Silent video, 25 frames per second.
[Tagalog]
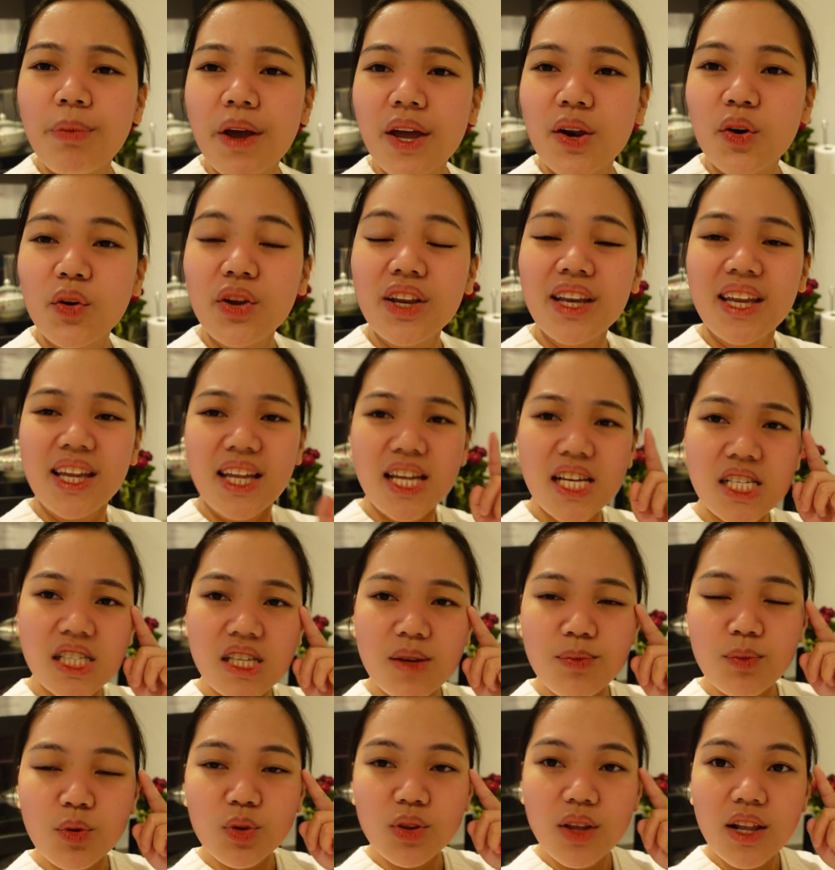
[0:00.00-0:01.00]
pero
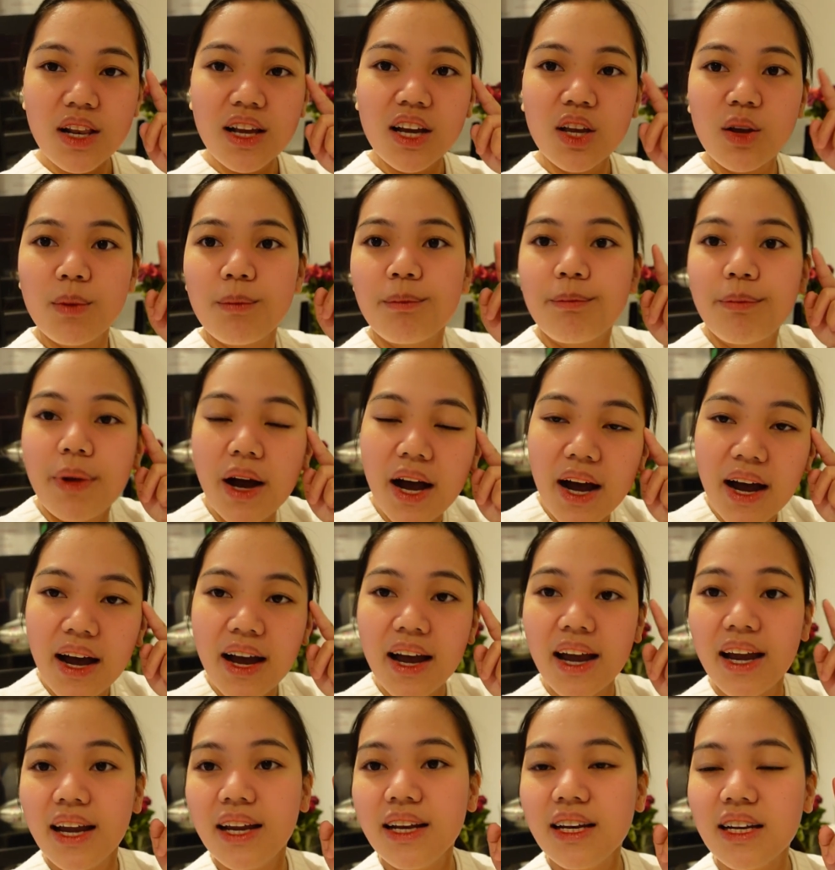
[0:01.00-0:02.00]
iniisip ko talaga yung
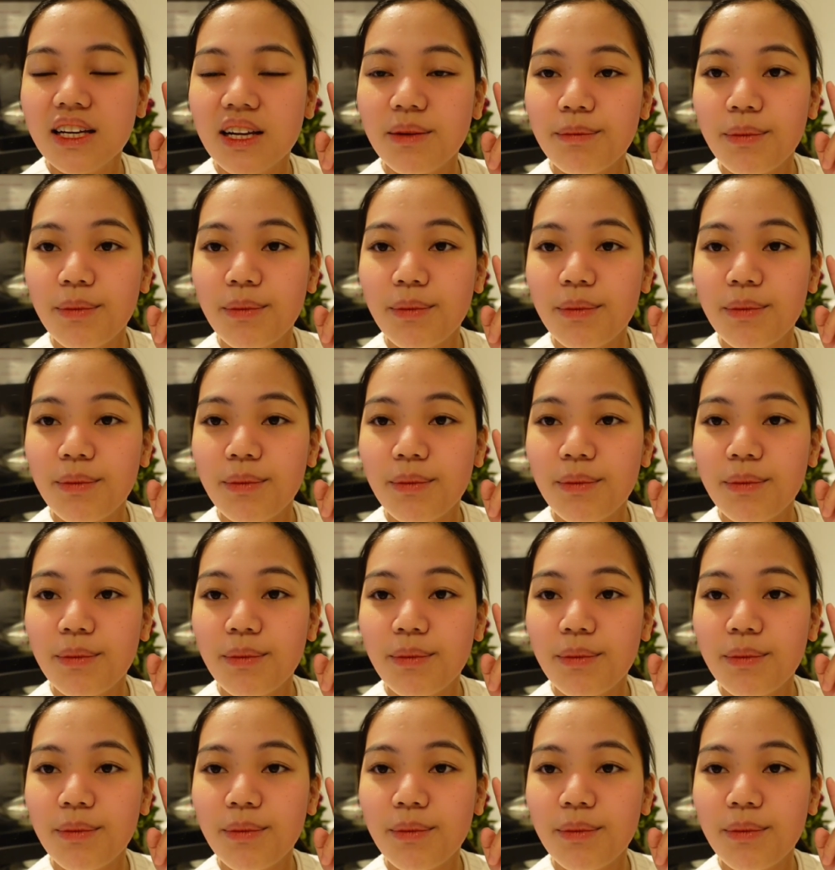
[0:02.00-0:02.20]
bahay na